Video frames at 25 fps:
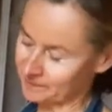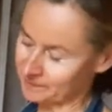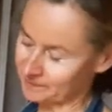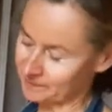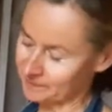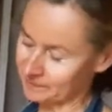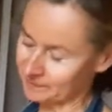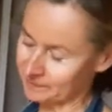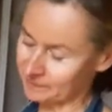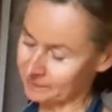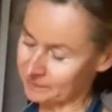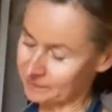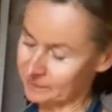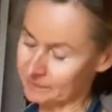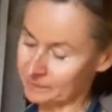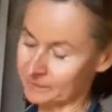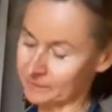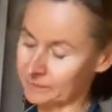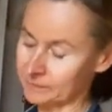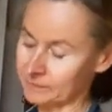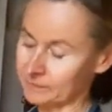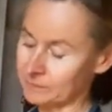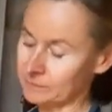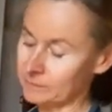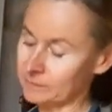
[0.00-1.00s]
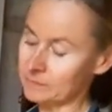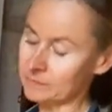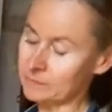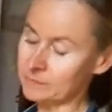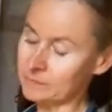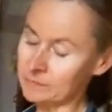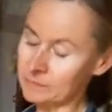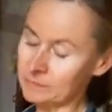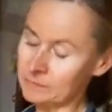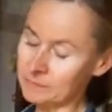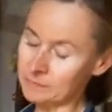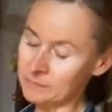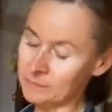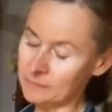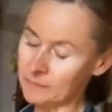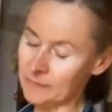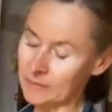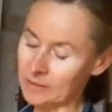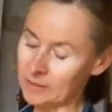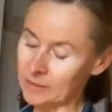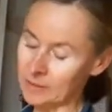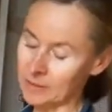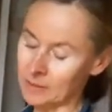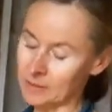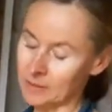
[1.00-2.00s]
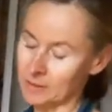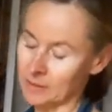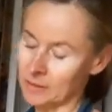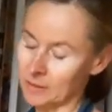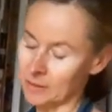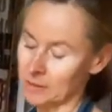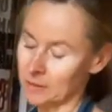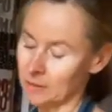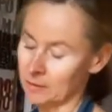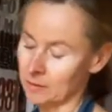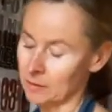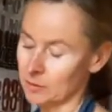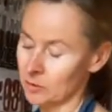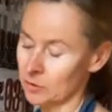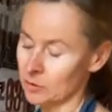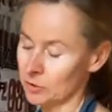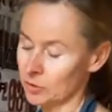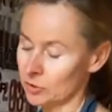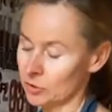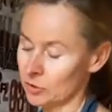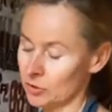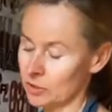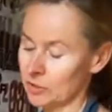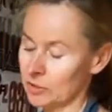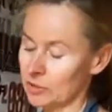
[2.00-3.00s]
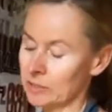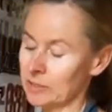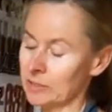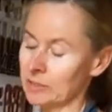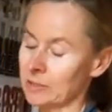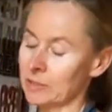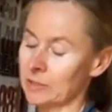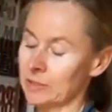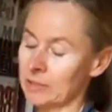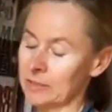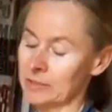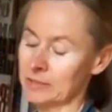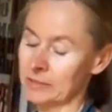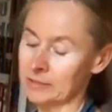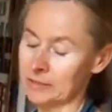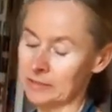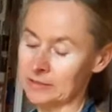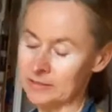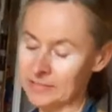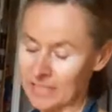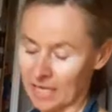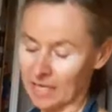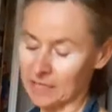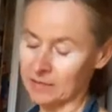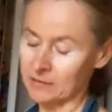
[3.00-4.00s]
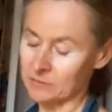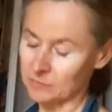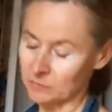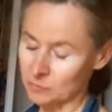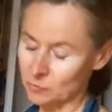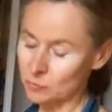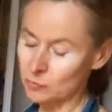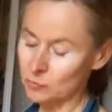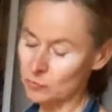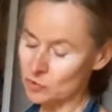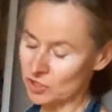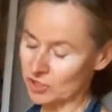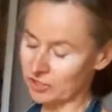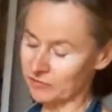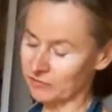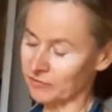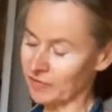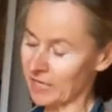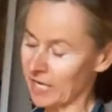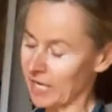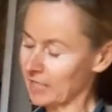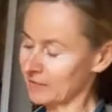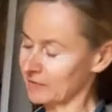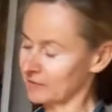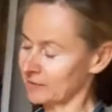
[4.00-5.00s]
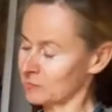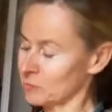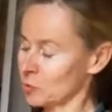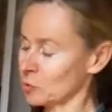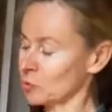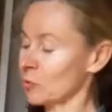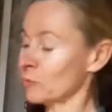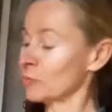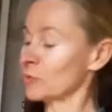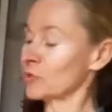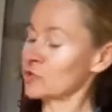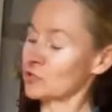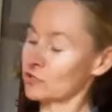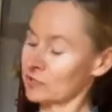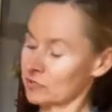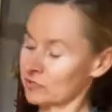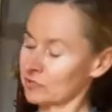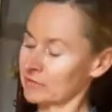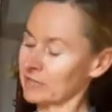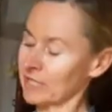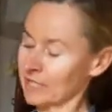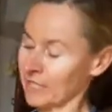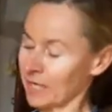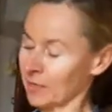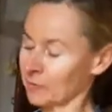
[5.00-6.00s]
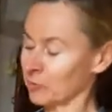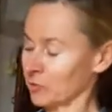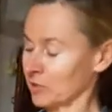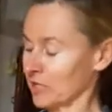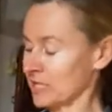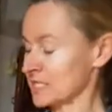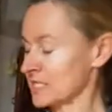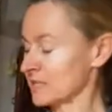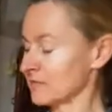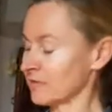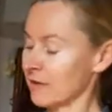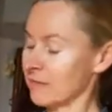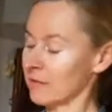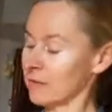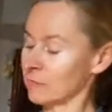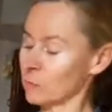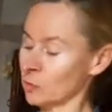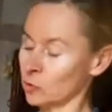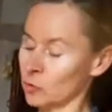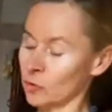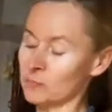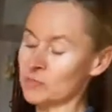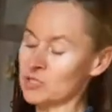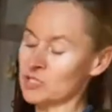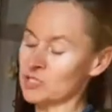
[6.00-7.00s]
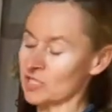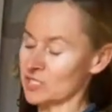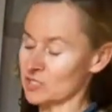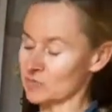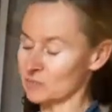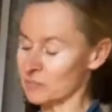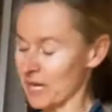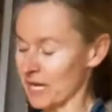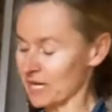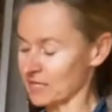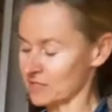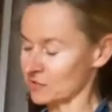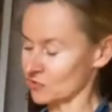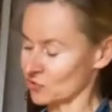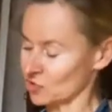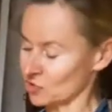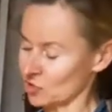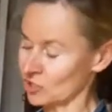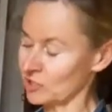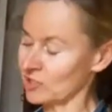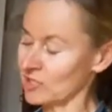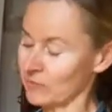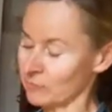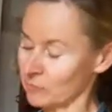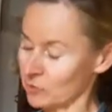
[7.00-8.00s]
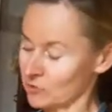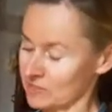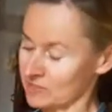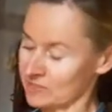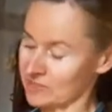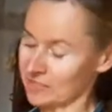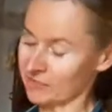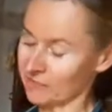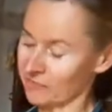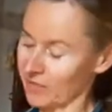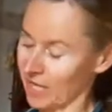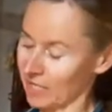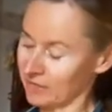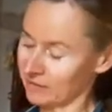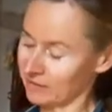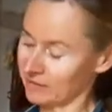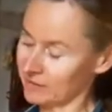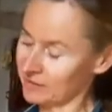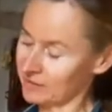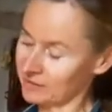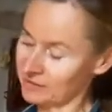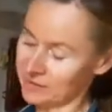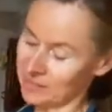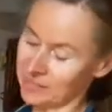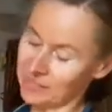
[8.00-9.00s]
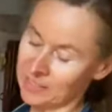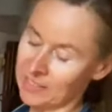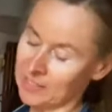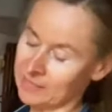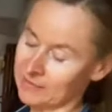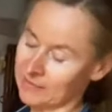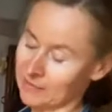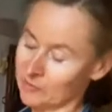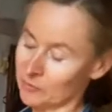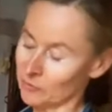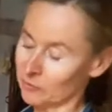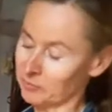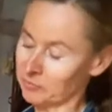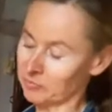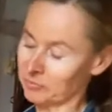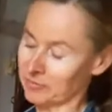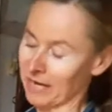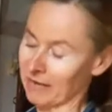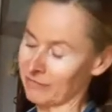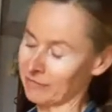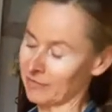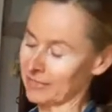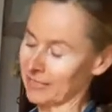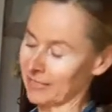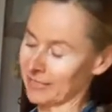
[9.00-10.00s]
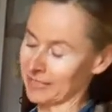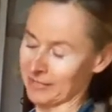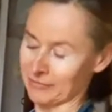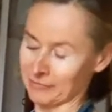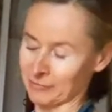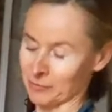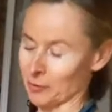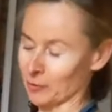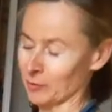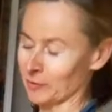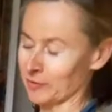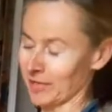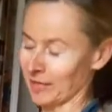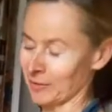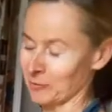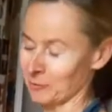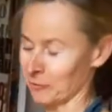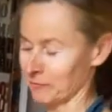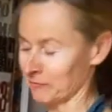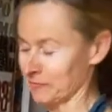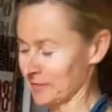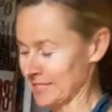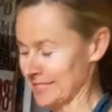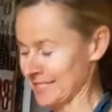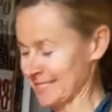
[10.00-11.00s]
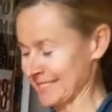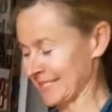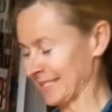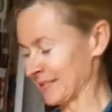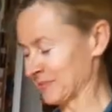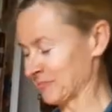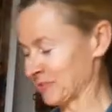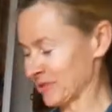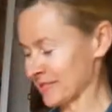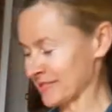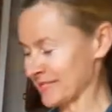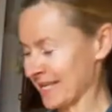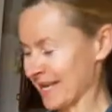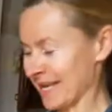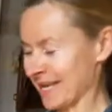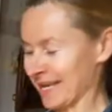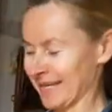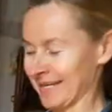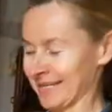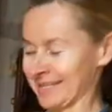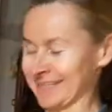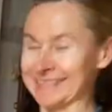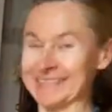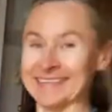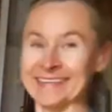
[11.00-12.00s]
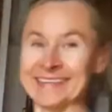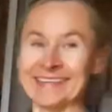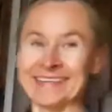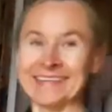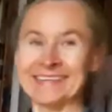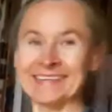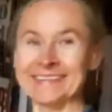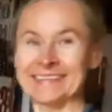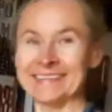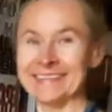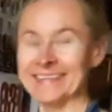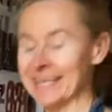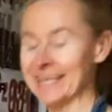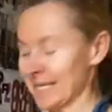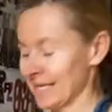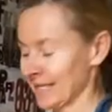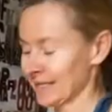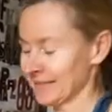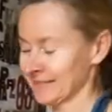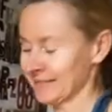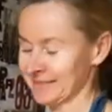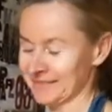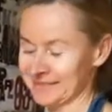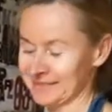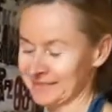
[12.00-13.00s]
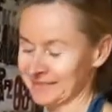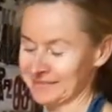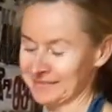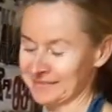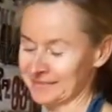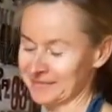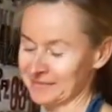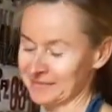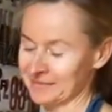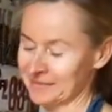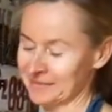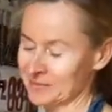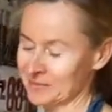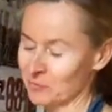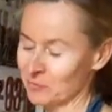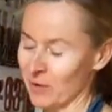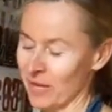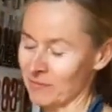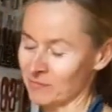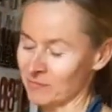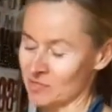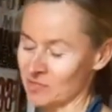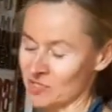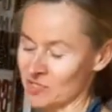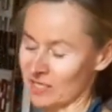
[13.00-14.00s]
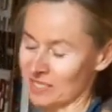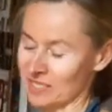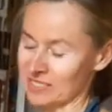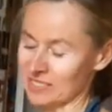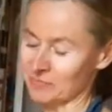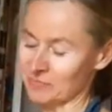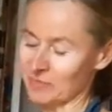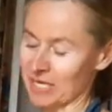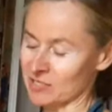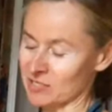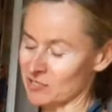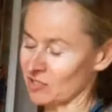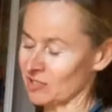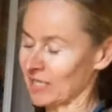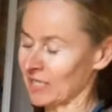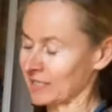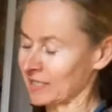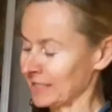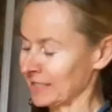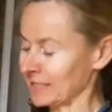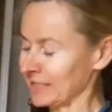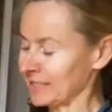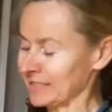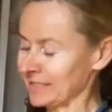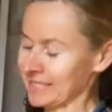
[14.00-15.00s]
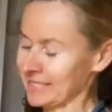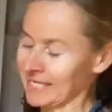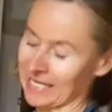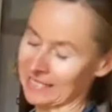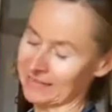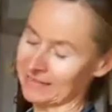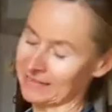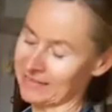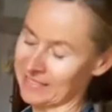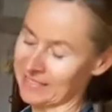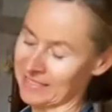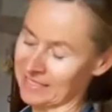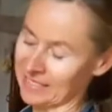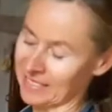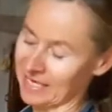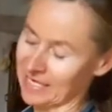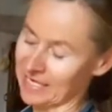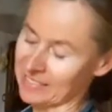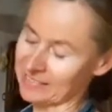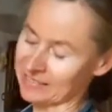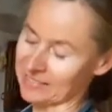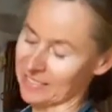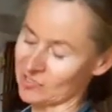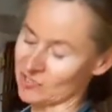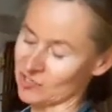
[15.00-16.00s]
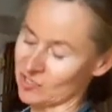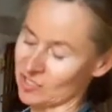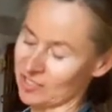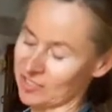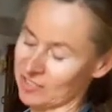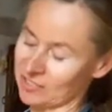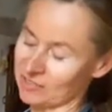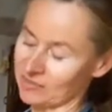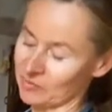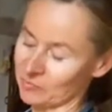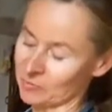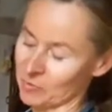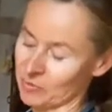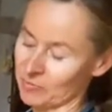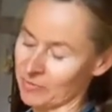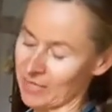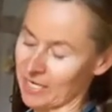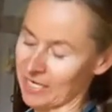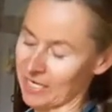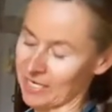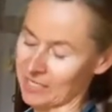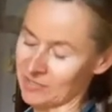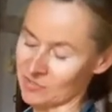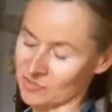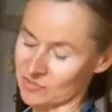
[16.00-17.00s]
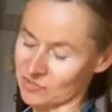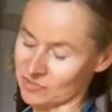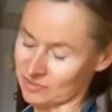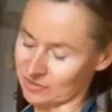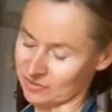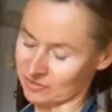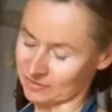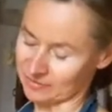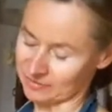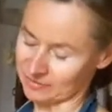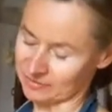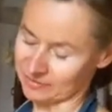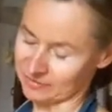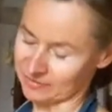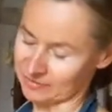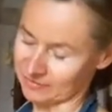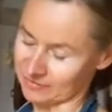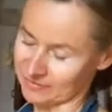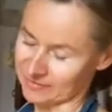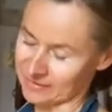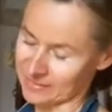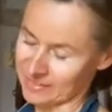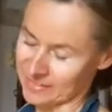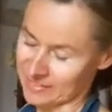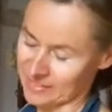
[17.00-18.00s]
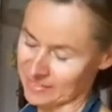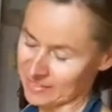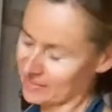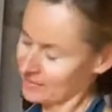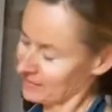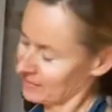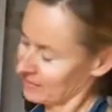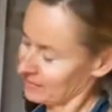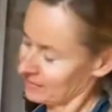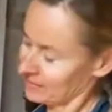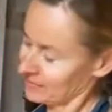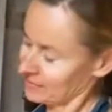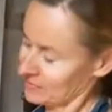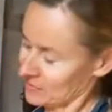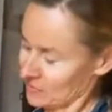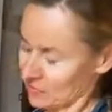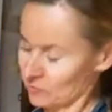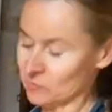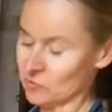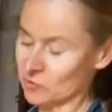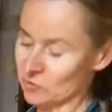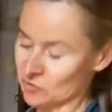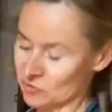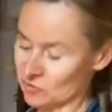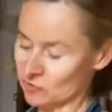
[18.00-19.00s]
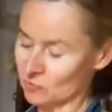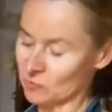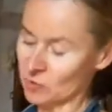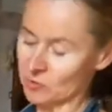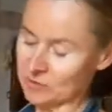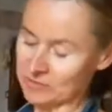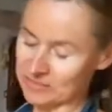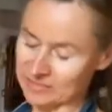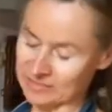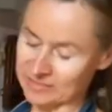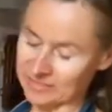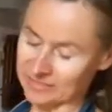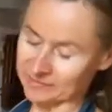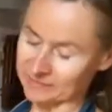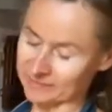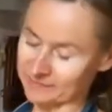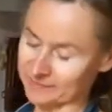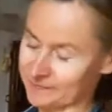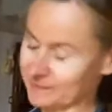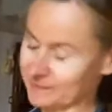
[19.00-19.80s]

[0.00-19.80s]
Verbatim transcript: Ale ogólnie duże wzory są modne, jeśli chodzi o kwiaty. Tak, duże kwiaty, mogą być, tak jak pokazywałam, mogą być też bardzo silne, mocne kwiaty, te to prawie takie w kolorach łowickich, poza y, y, tłem, że jest bardziej takie delikatne, ale ta zieleń i pomarańcz y, są dość mocne.